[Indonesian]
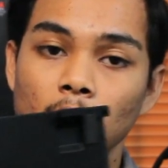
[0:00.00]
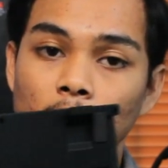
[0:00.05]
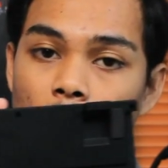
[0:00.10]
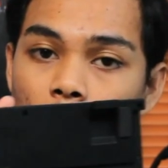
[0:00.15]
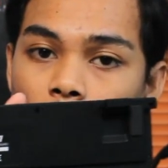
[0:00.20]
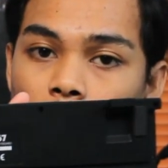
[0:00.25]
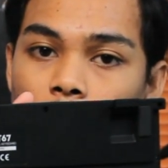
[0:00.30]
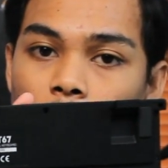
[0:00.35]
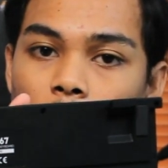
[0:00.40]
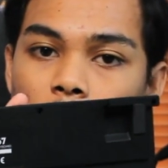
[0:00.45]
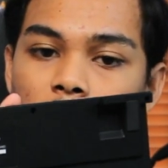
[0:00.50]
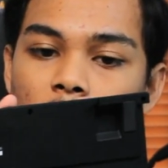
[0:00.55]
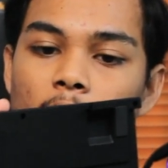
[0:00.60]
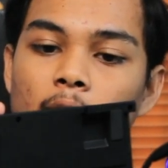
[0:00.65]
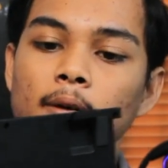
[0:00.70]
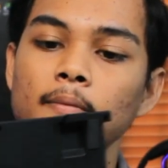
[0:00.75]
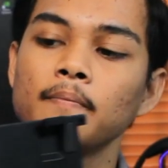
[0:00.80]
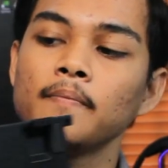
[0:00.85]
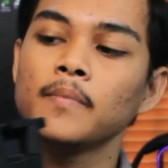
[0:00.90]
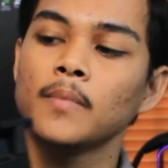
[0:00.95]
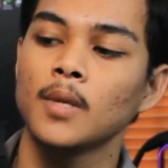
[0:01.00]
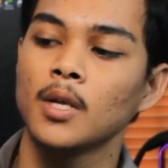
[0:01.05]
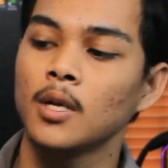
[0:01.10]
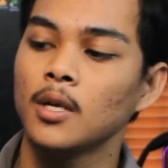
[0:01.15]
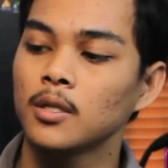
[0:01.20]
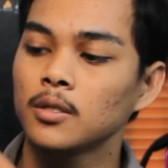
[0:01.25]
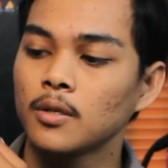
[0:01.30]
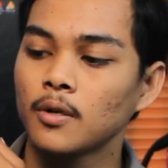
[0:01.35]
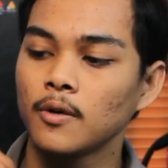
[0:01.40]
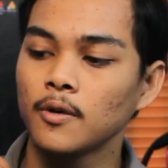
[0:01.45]
atur aja
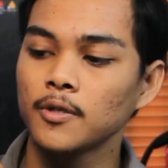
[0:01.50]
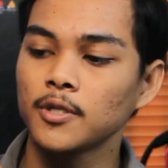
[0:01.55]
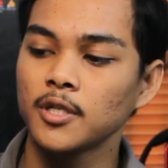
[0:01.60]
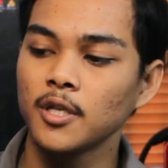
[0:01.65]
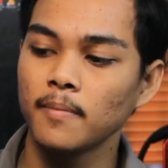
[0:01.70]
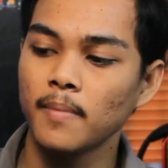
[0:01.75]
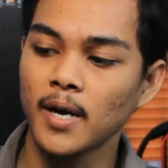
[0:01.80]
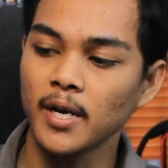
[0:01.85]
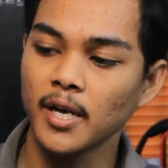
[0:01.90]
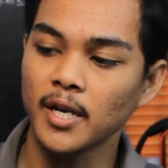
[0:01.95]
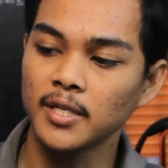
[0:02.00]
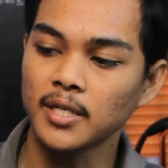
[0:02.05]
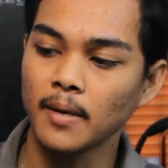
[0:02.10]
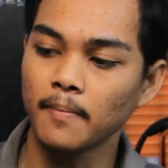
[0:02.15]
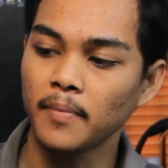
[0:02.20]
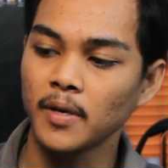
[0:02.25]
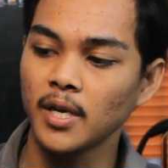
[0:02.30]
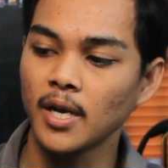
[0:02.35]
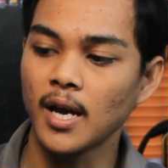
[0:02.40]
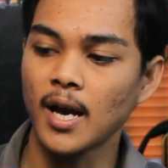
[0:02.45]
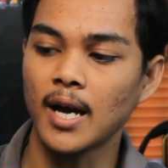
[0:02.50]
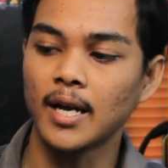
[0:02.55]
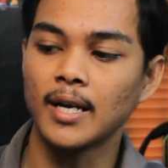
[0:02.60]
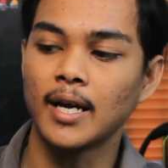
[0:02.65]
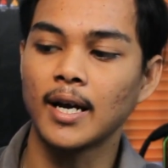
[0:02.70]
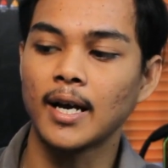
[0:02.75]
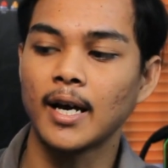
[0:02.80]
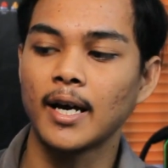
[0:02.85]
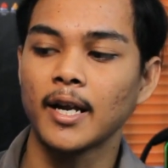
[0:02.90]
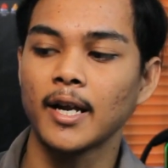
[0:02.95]
terus di bagian sampingnya
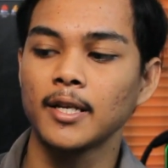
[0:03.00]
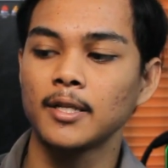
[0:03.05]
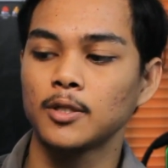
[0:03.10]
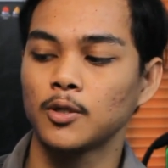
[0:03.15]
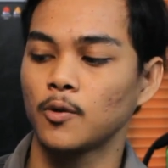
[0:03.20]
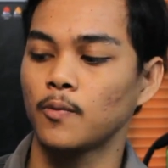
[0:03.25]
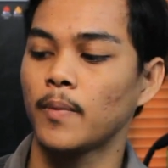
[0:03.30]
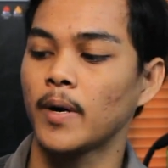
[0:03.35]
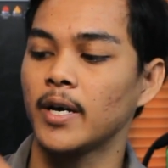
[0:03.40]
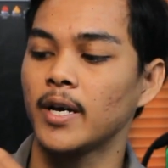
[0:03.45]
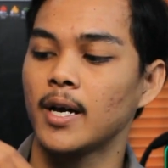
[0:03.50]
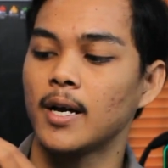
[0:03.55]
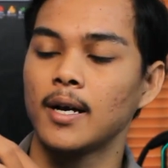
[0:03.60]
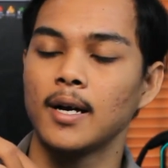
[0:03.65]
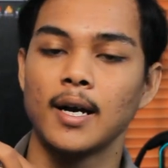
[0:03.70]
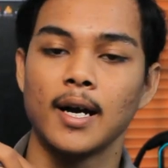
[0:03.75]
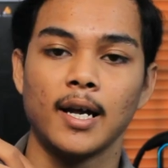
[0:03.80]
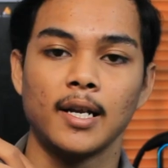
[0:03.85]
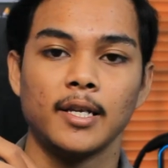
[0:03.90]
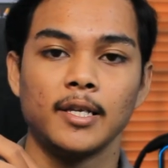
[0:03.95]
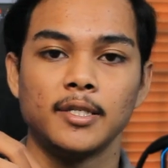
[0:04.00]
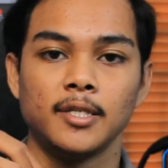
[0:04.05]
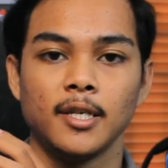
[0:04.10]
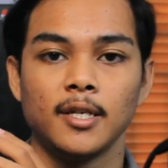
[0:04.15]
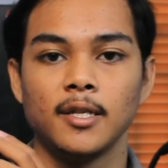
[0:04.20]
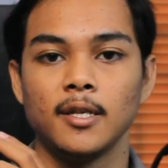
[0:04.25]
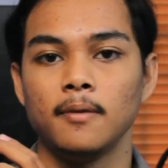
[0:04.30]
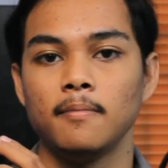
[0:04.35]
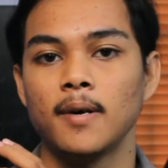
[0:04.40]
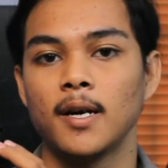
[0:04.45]
ada karet supaya nggak
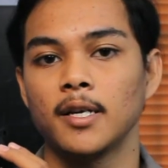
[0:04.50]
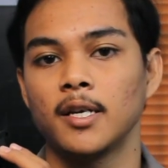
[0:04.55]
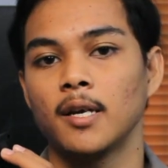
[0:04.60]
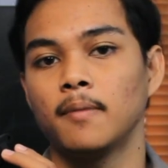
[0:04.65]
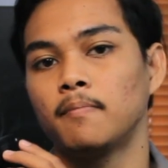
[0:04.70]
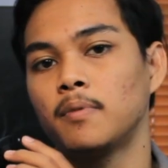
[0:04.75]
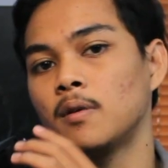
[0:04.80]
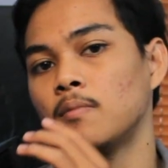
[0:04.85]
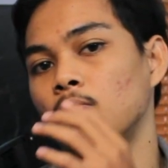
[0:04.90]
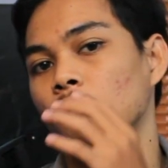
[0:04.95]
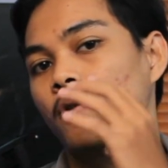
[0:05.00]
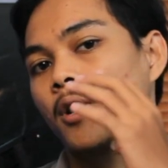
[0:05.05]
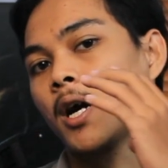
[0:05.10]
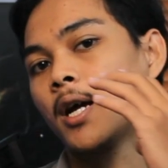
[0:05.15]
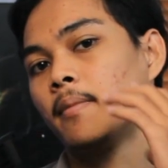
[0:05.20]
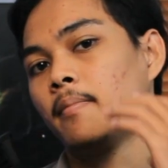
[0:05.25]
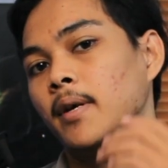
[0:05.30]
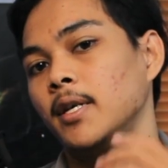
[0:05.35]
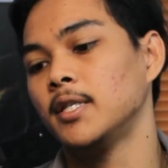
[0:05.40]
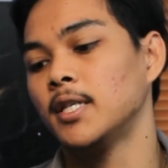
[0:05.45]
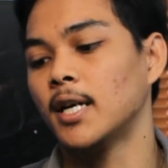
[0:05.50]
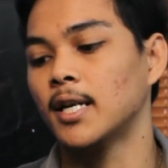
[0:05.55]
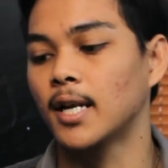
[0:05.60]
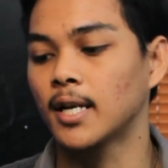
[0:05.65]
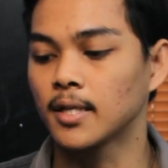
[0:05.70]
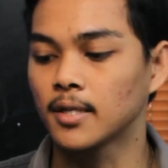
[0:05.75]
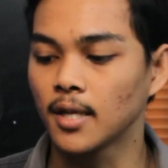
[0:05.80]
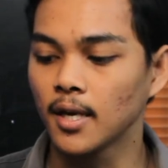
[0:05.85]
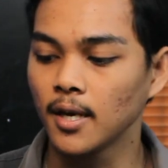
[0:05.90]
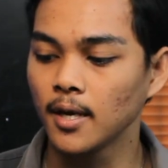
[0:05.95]
licin di bagian permukaan meja
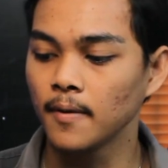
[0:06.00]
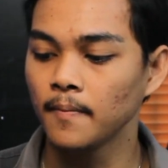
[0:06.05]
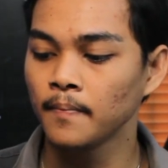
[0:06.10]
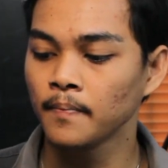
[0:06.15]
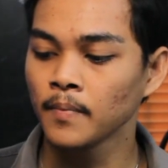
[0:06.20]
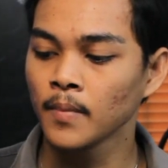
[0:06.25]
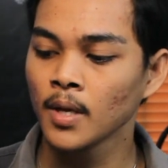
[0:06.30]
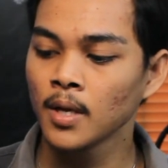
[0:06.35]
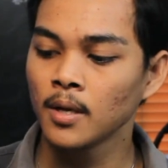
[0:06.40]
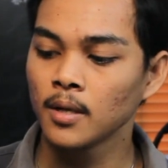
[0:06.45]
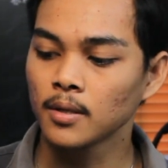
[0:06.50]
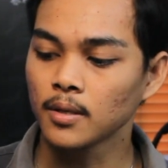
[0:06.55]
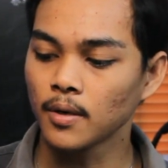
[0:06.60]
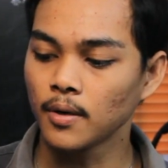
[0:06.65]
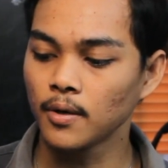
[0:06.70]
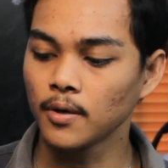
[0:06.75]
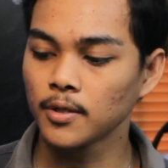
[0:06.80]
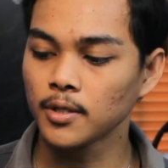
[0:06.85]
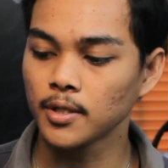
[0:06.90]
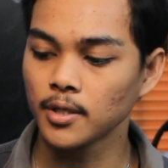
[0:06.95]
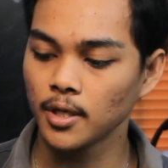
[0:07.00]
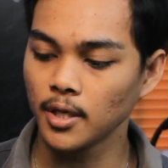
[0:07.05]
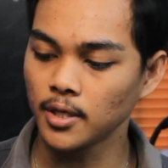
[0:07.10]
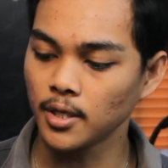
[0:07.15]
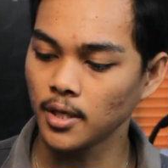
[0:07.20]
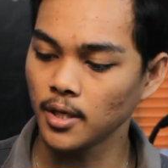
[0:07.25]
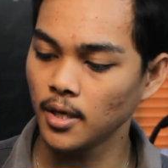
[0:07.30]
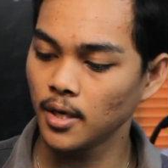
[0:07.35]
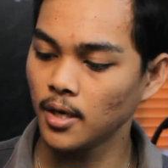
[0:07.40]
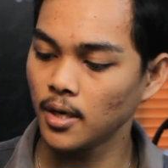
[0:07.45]
nanti terus di
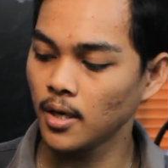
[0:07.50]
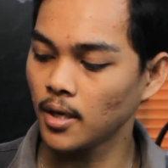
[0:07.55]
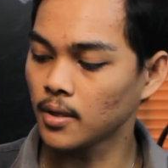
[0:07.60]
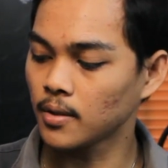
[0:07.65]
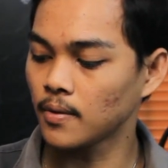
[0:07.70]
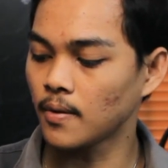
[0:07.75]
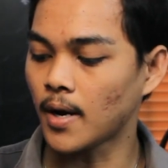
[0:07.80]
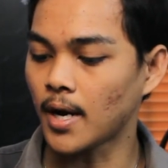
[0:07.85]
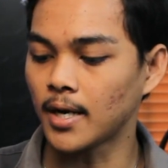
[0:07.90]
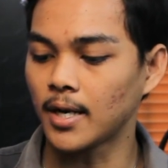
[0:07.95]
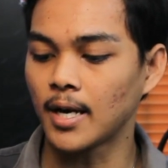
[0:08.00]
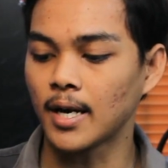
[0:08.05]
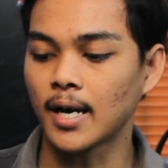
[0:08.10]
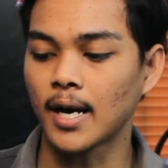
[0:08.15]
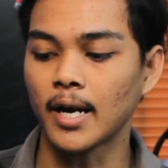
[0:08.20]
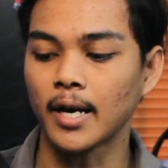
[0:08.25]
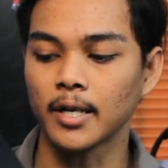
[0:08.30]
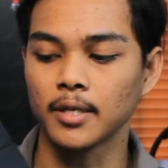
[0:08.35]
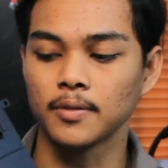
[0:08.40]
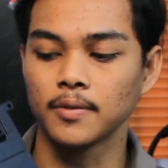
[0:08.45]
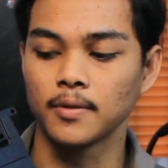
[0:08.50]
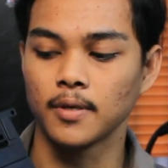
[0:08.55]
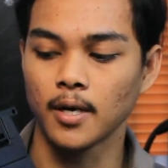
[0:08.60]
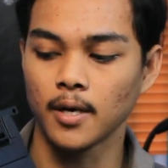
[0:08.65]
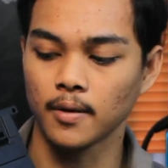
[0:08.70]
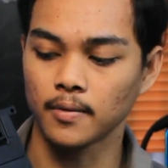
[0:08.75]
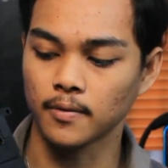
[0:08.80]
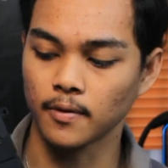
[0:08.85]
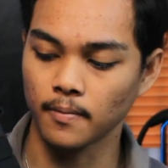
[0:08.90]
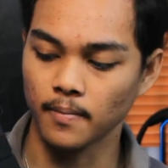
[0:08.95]
sini itu ada karet
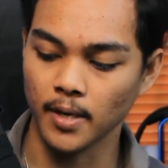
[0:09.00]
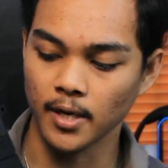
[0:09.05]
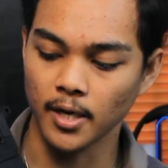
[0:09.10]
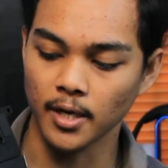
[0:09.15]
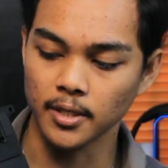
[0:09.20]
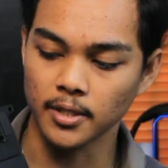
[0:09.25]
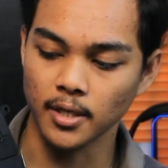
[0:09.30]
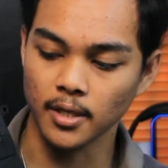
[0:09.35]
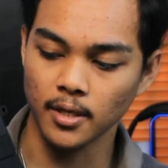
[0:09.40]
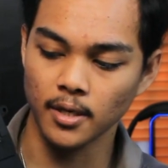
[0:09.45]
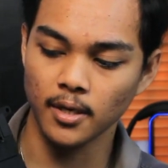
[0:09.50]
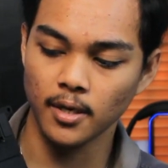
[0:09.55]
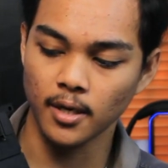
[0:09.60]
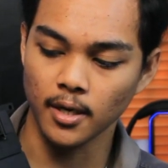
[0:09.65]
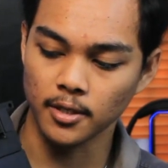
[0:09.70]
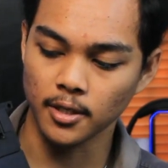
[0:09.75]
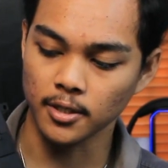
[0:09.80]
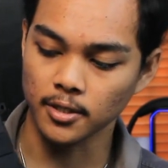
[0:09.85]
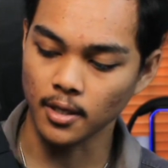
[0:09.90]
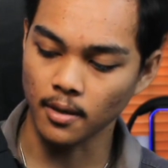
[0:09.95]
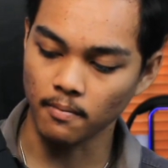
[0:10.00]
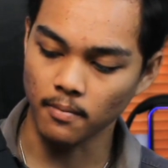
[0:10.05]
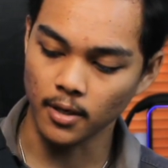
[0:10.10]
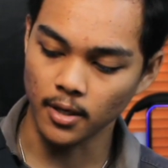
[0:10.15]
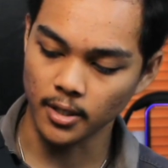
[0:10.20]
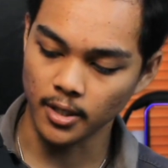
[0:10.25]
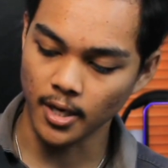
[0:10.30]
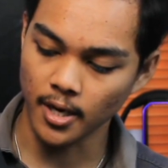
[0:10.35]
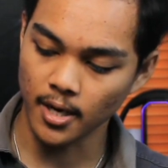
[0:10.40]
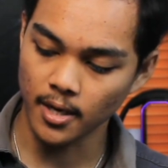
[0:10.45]
juga untuk bagian sini
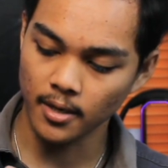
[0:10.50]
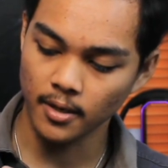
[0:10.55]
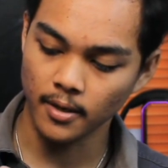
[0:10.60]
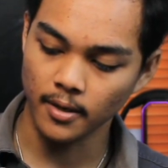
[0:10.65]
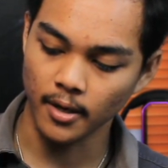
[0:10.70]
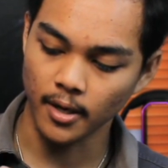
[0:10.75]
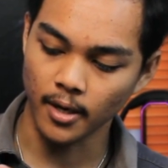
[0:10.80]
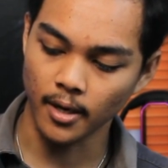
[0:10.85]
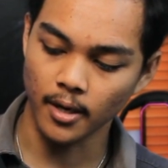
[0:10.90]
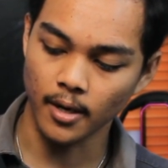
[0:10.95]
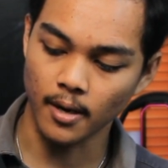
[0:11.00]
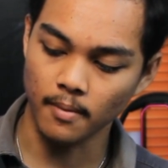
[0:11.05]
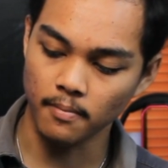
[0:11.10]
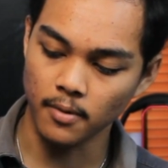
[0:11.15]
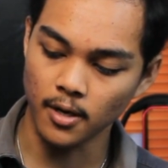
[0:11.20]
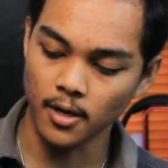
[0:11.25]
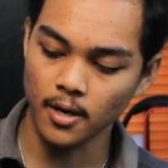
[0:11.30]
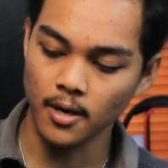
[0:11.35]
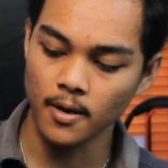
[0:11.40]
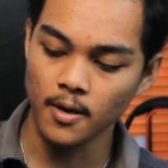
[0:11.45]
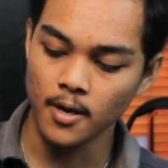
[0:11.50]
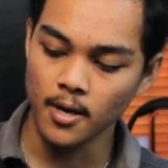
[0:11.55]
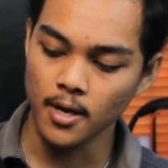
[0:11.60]
adjustable nya ya rubber